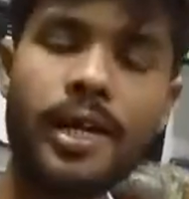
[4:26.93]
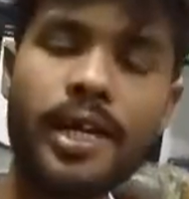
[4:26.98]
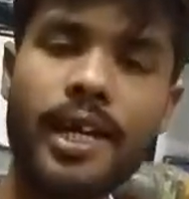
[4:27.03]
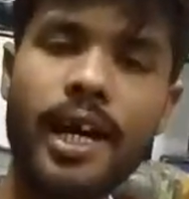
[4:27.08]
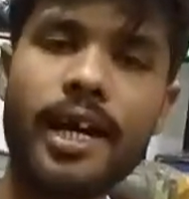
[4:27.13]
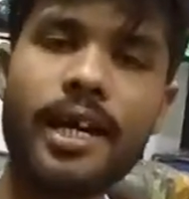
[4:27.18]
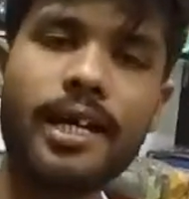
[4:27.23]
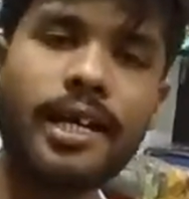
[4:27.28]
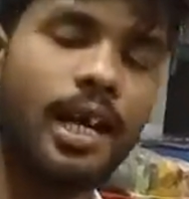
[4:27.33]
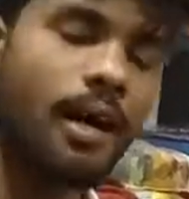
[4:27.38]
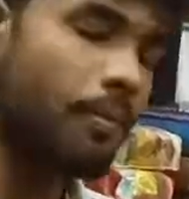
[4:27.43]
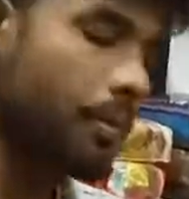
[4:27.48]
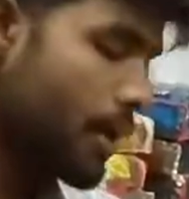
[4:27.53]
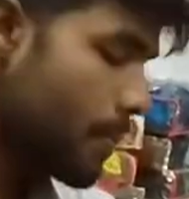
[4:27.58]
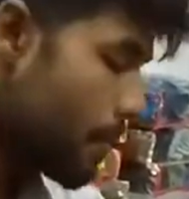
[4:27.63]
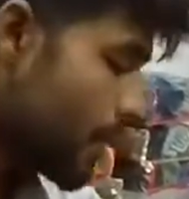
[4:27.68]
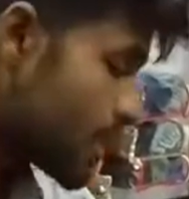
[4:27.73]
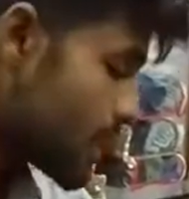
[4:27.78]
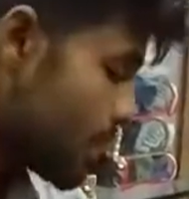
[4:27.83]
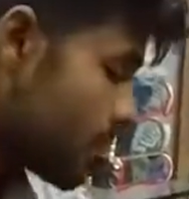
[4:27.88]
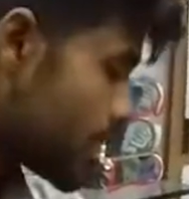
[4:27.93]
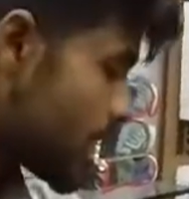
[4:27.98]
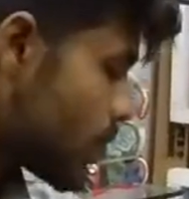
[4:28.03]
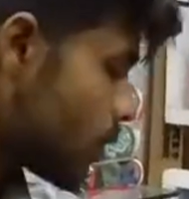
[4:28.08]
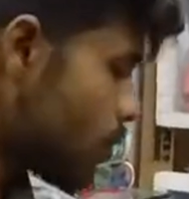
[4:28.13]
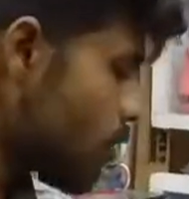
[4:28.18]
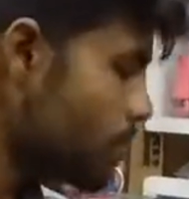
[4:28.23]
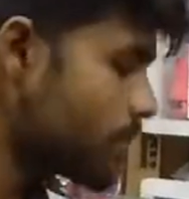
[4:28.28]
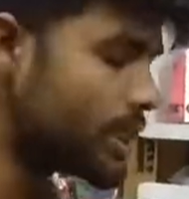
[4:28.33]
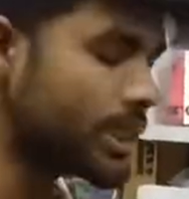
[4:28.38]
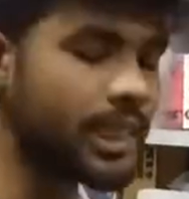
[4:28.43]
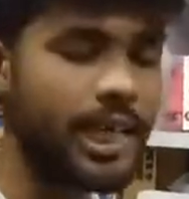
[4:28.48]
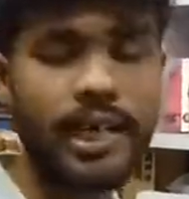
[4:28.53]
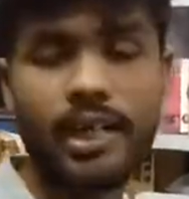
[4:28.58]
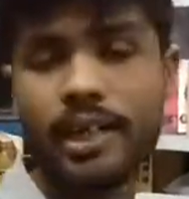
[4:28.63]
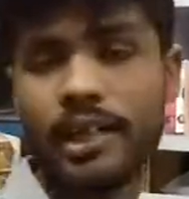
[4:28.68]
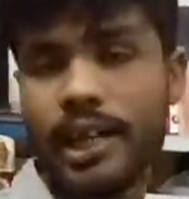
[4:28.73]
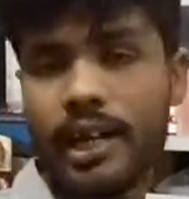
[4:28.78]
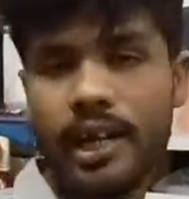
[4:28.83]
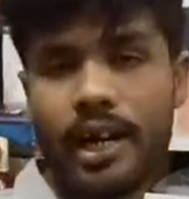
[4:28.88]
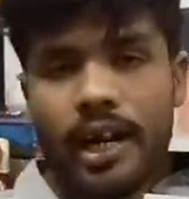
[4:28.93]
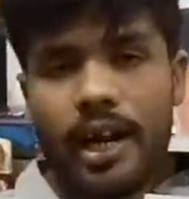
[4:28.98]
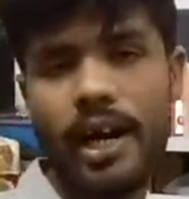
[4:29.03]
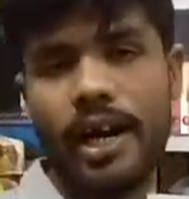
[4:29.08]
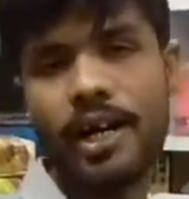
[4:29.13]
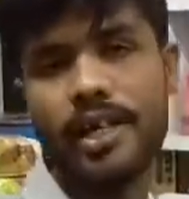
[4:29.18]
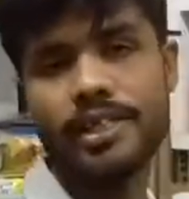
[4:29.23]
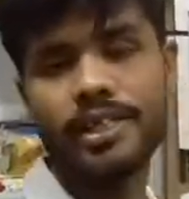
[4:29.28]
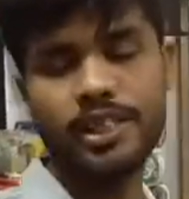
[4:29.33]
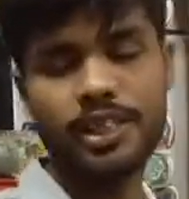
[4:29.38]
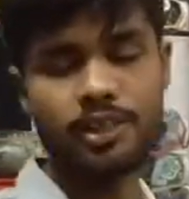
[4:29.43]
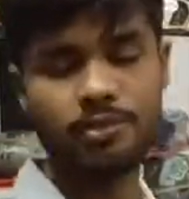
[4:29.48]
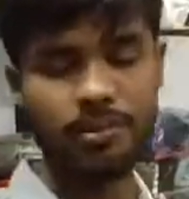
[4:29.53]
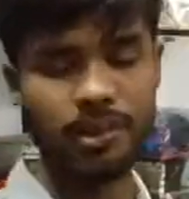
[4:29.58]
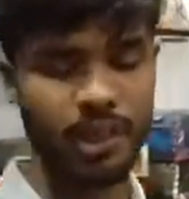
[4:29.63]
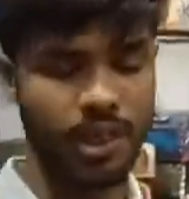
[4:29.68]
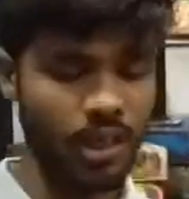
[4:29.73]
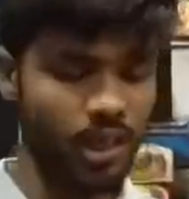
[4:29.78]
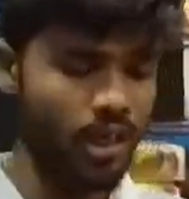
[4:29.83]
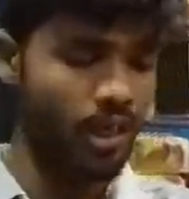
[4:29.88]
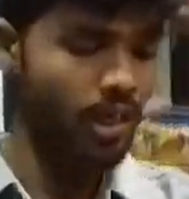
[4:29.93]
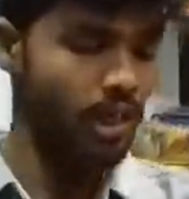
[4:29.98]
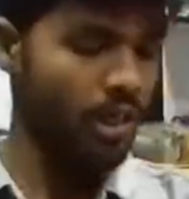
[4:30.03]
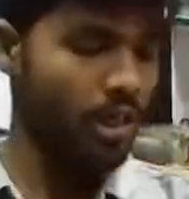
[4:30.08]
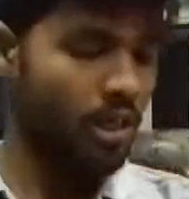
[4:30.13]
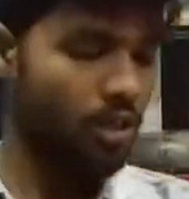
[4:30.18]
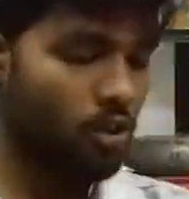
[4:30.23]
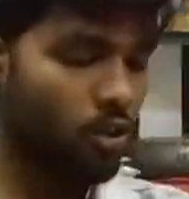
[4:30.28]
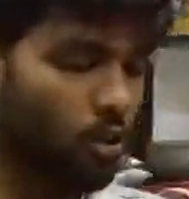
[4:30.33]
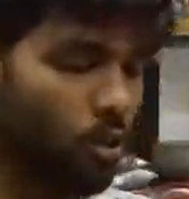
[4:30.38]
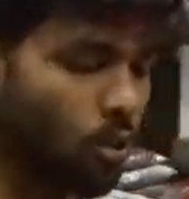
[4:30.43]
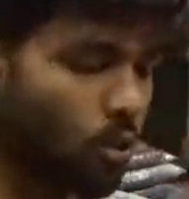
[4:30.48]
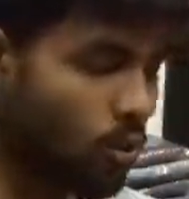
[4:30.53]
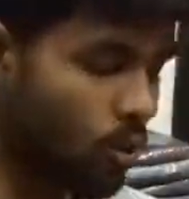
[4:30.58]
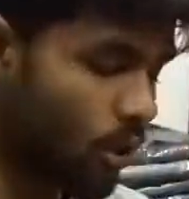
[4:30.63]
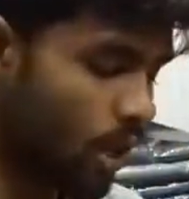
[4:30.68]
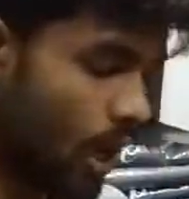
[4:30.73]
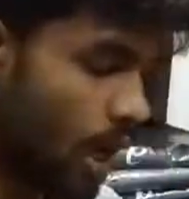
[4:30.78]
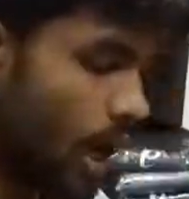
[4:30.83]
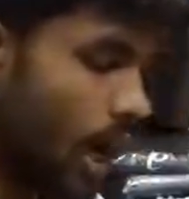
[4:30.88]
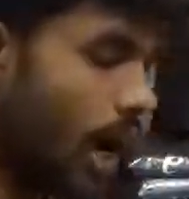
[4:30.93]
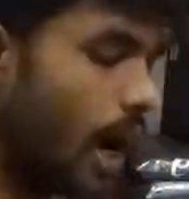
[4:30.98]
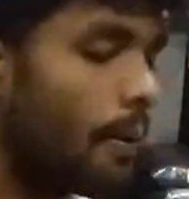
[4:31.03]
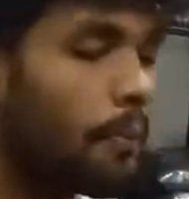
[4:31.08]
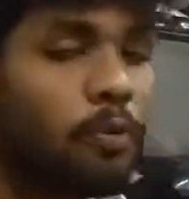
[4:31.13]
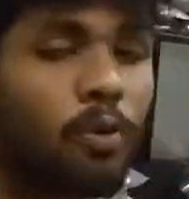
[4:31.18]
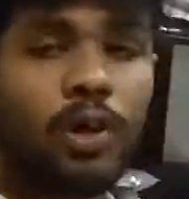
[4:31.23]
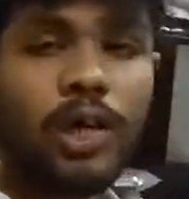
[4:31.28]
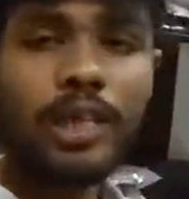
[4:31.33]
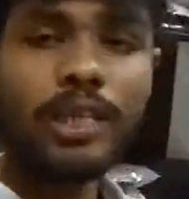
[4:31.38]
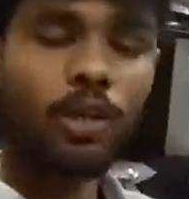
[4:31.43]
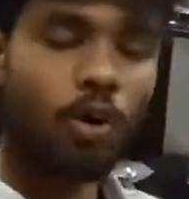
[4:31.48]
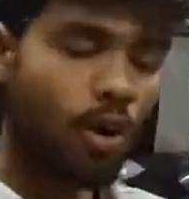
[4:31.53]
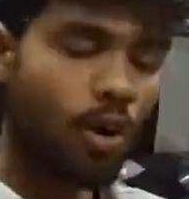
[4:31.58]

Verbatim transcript: नहीं आई ना मेरे पास अभी तक कोई मिस्टेक लेकर आया इन जीन्स में तो आपको यदि